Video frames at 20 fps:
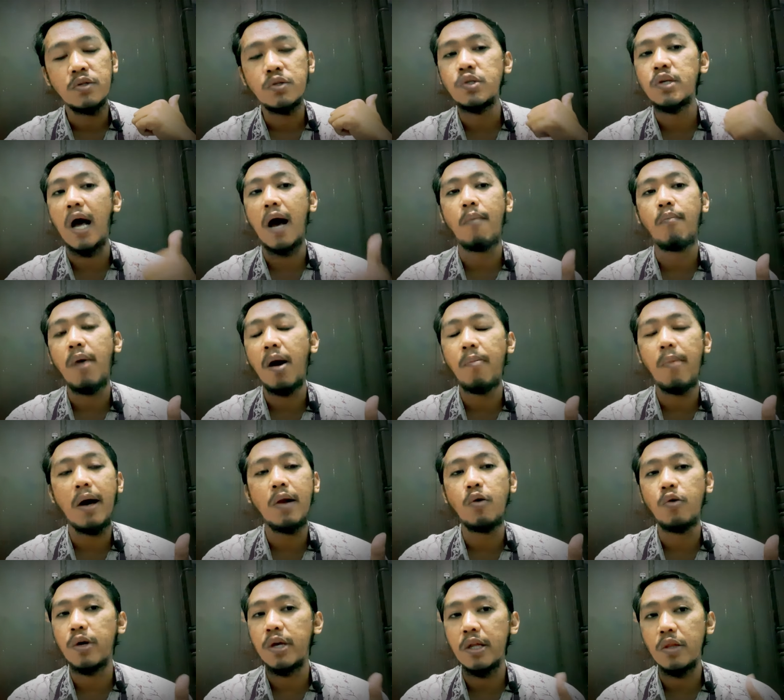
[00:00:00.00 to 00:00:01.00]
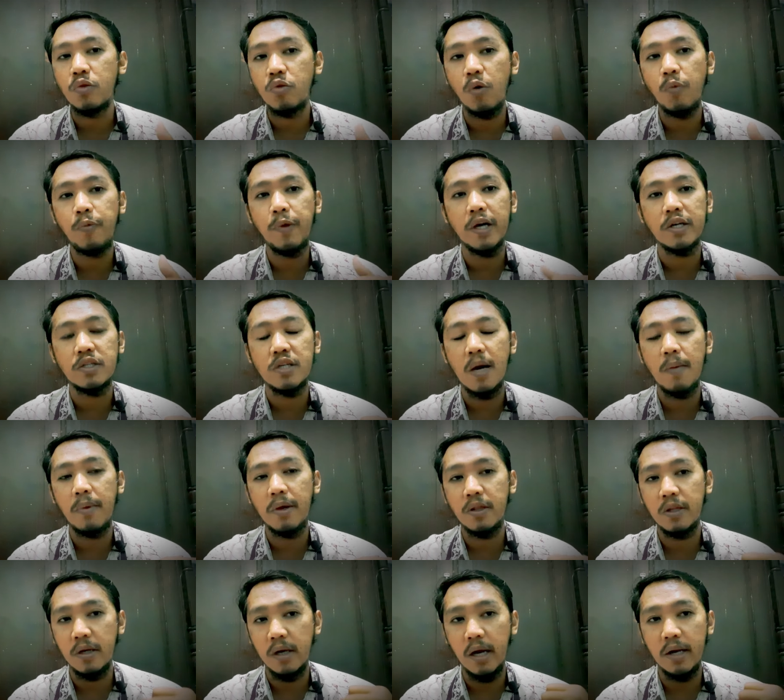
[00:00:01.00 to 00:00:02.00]
sama makhluk hidup ya
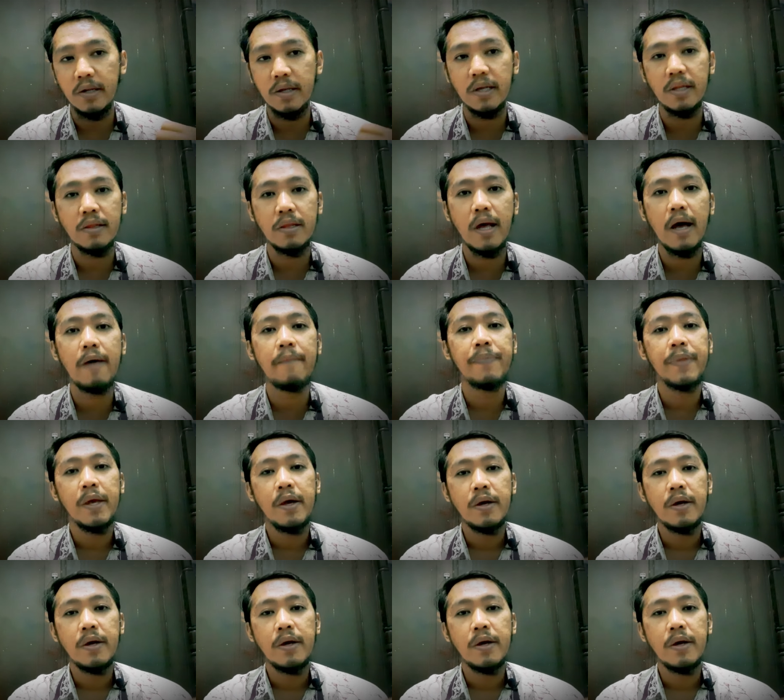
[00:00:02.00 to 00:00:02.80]
sama dengan kita